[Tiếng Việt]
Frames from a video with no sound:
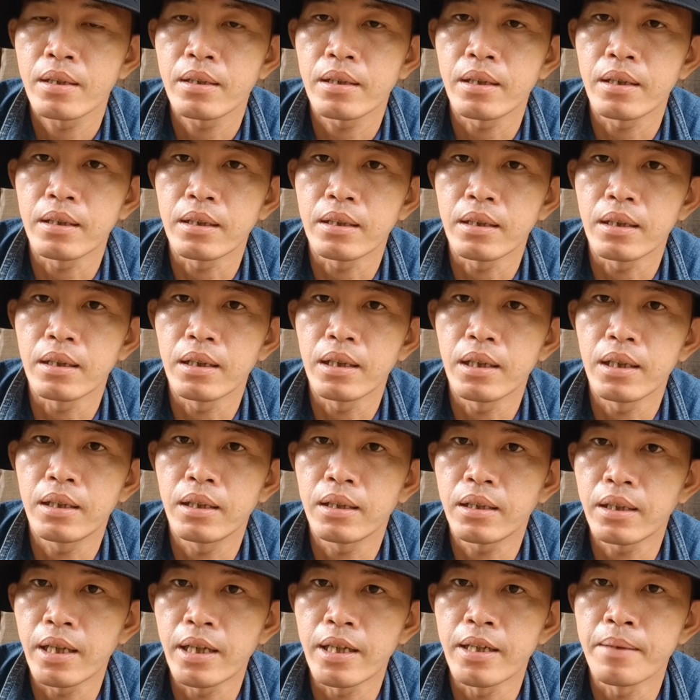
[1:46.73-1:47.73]
thì
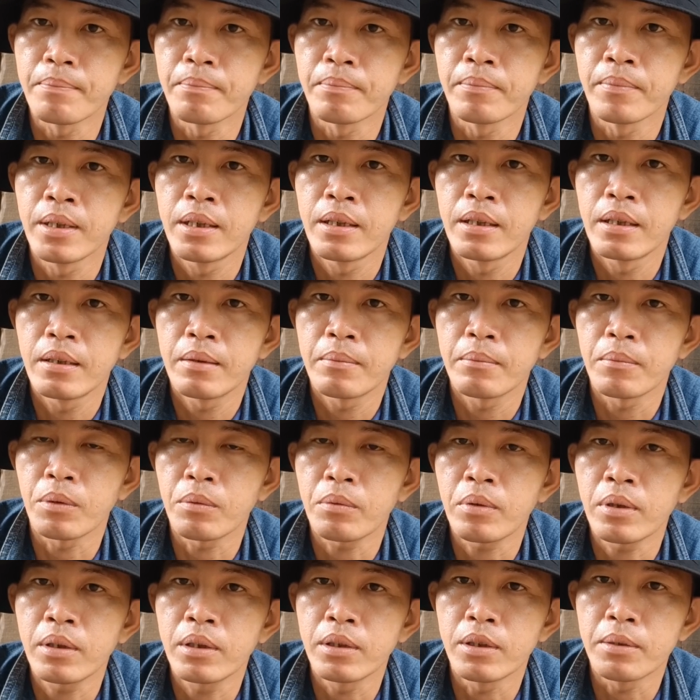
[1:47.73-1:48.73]
lên tìm
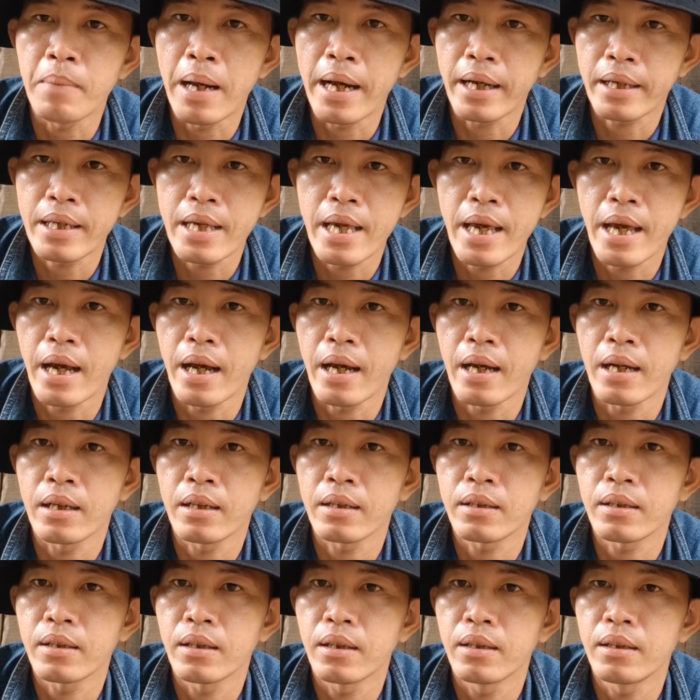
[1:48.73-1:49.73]
một người bạn già
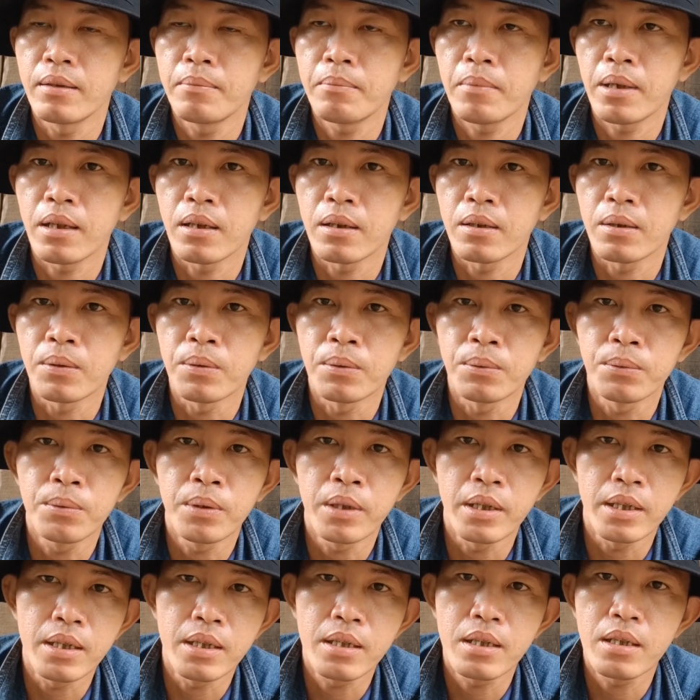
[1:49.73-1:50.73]
để mà hữu
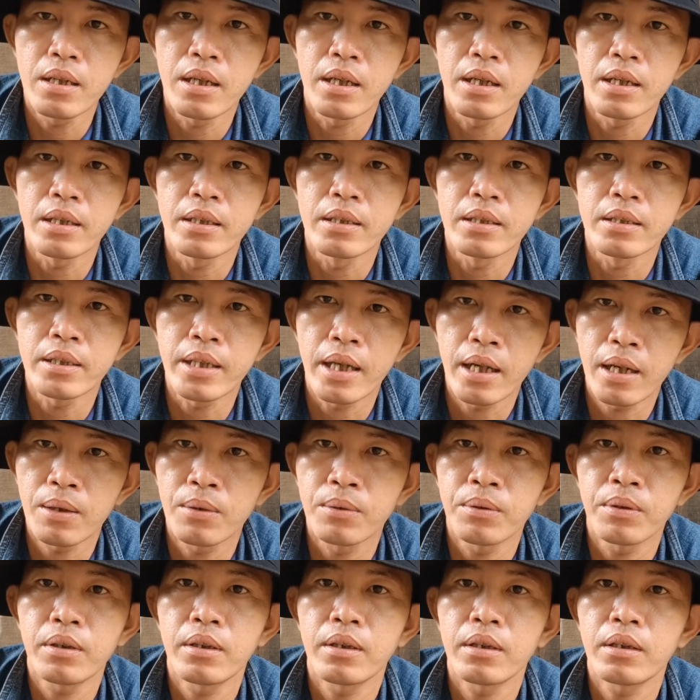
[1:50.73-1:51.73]
hỷ về
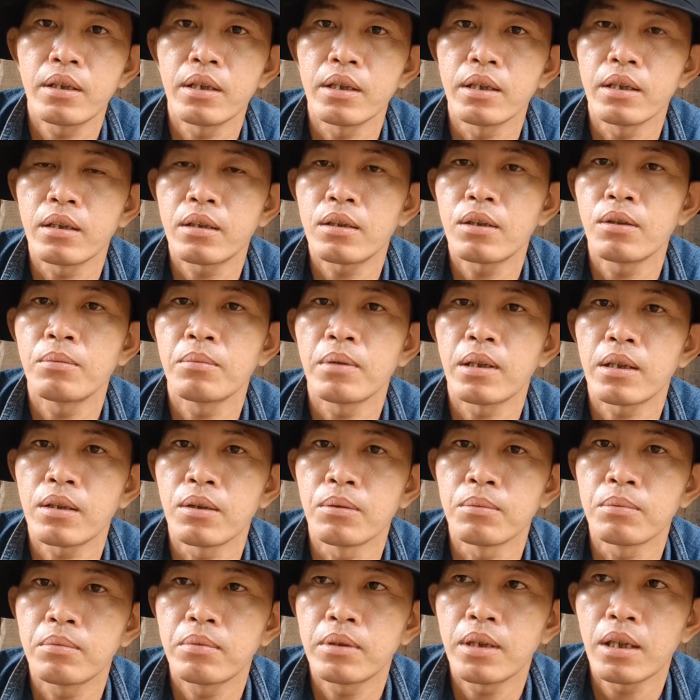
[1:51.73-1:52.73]
sau thì nói chung là
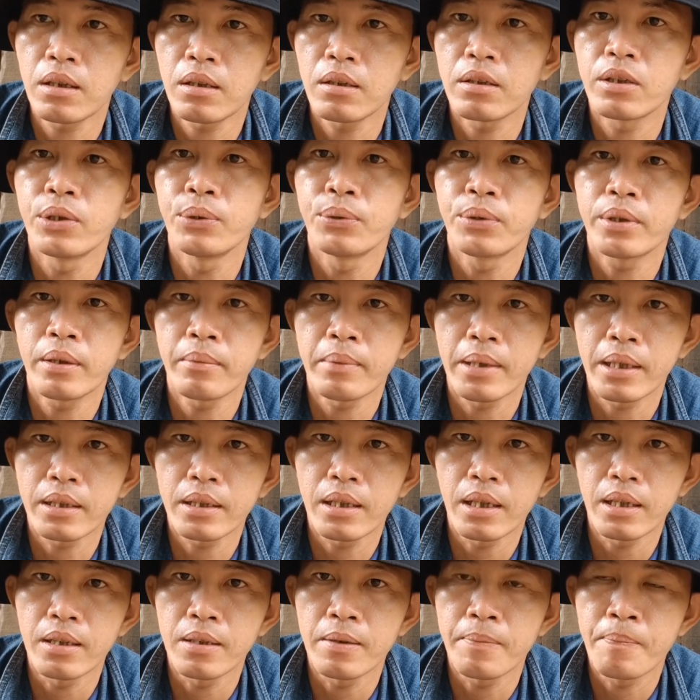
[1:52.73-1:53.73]
cũng rất là vui các bạn
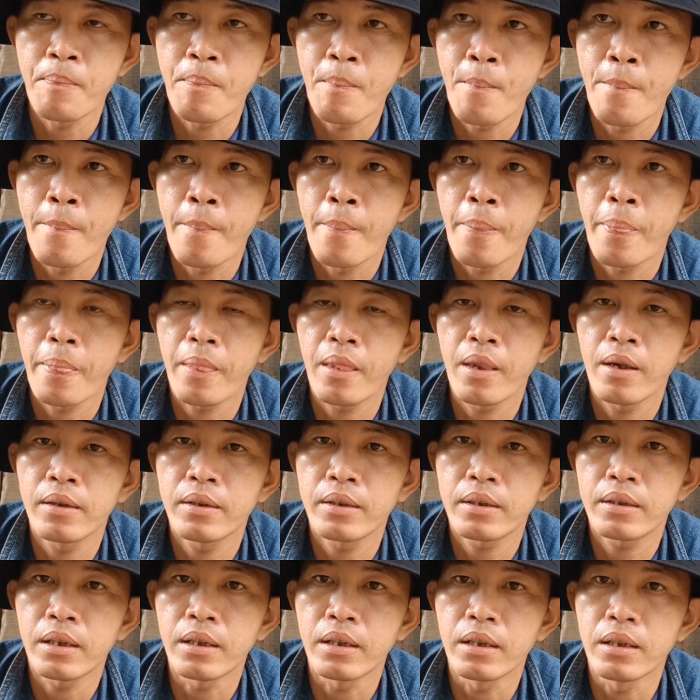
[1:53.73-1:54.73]
chị
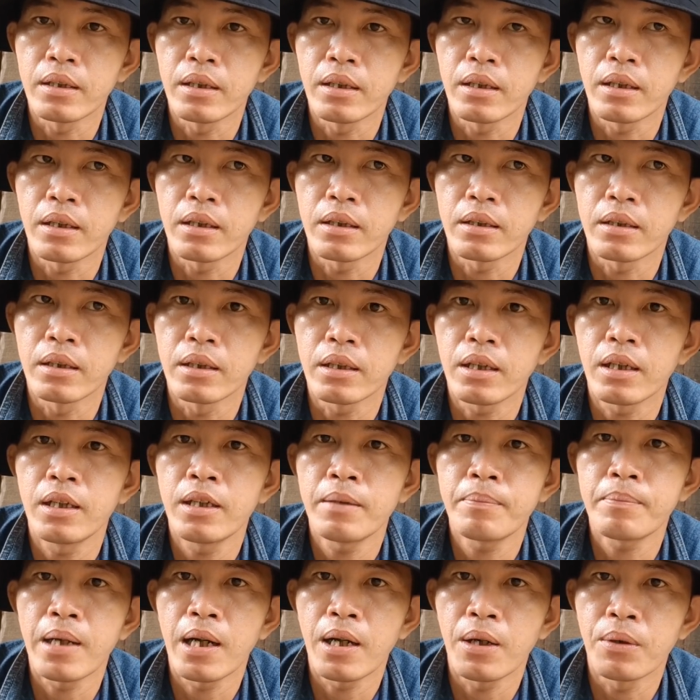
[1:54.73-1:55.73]
thì ờ, những
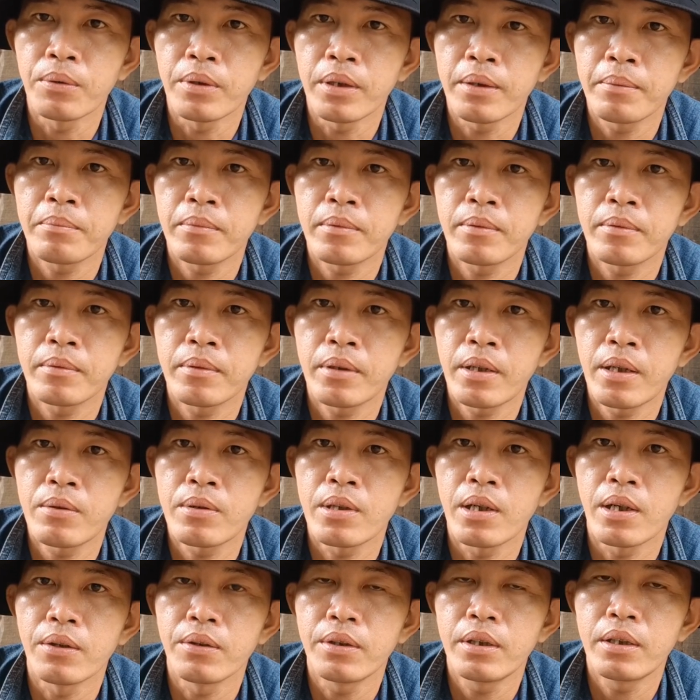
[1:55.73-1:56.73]
clip đầu em theo
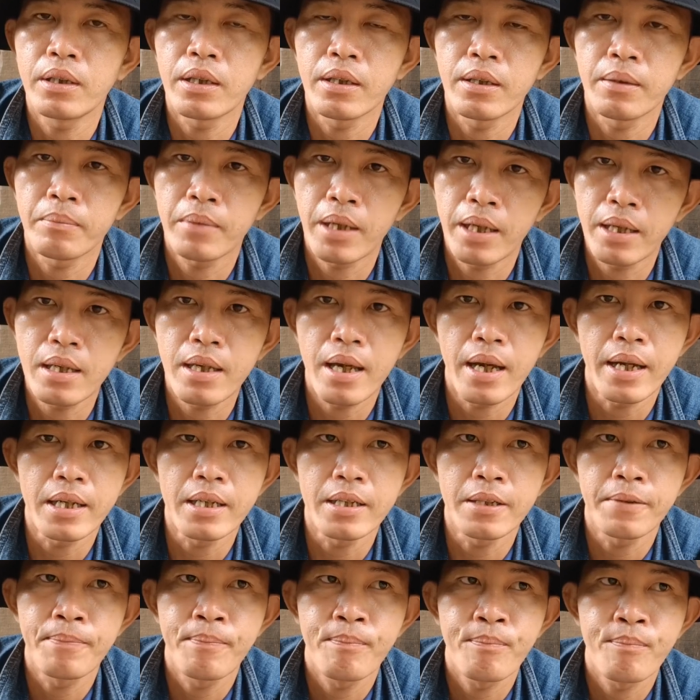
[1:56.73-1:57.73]
dõi thì em thấy
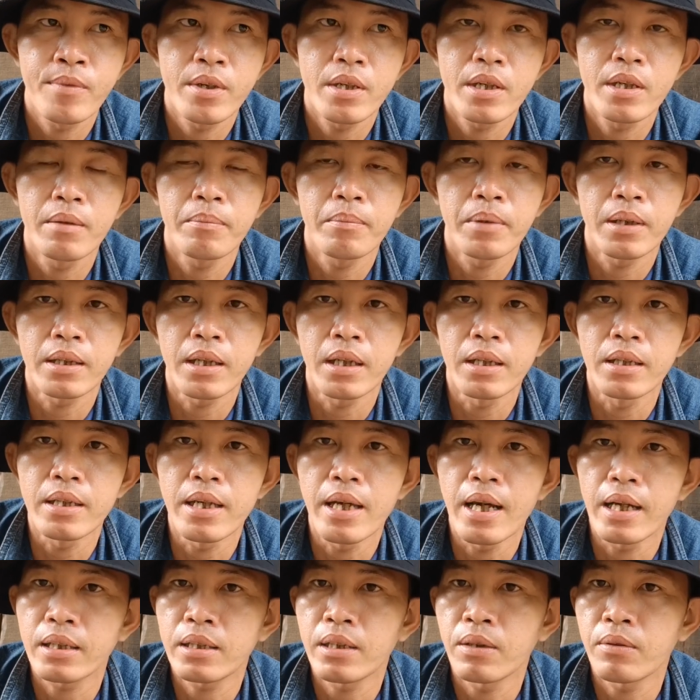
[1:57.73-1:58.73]
vậy nhưng mà thời
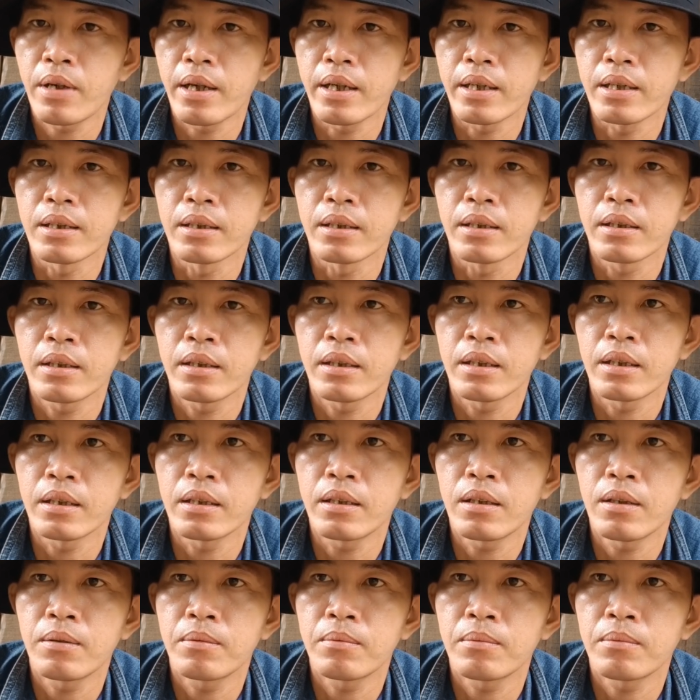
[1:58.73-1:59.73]
gian sau này thì
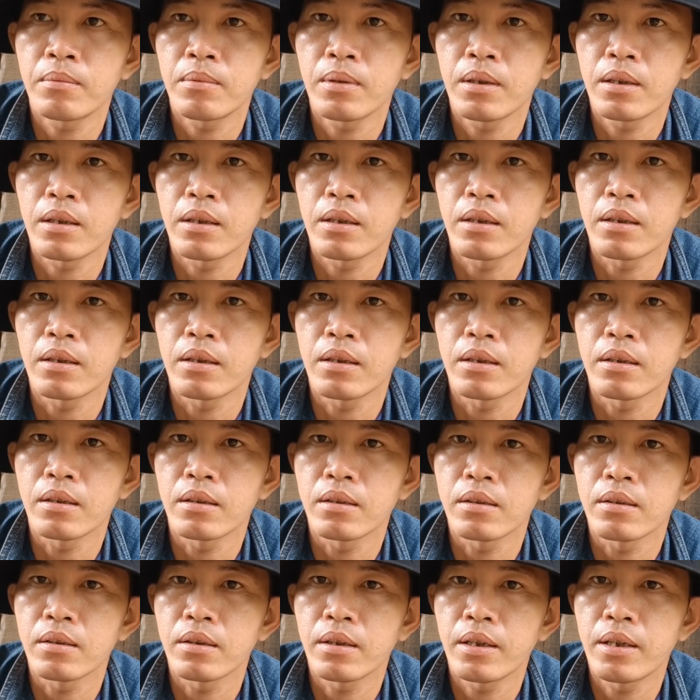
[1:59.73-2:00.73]
chung là
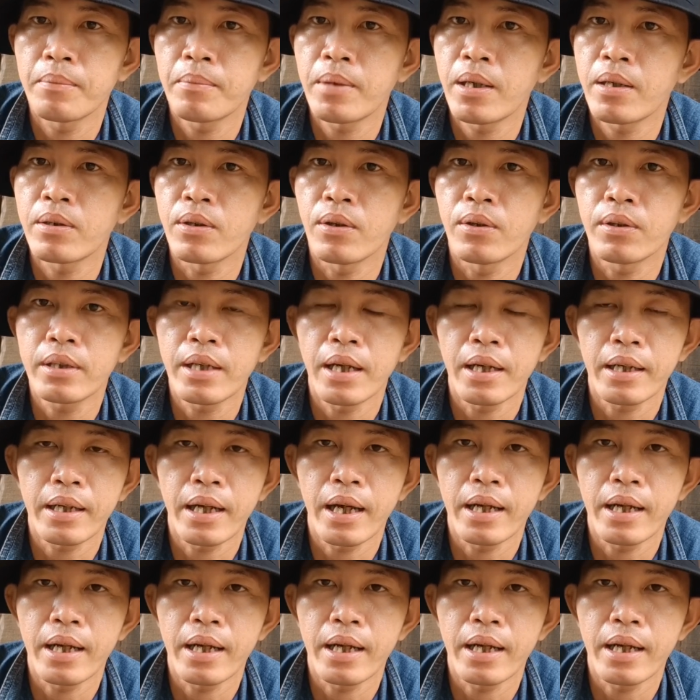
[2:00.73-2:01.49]
em theo dõi càng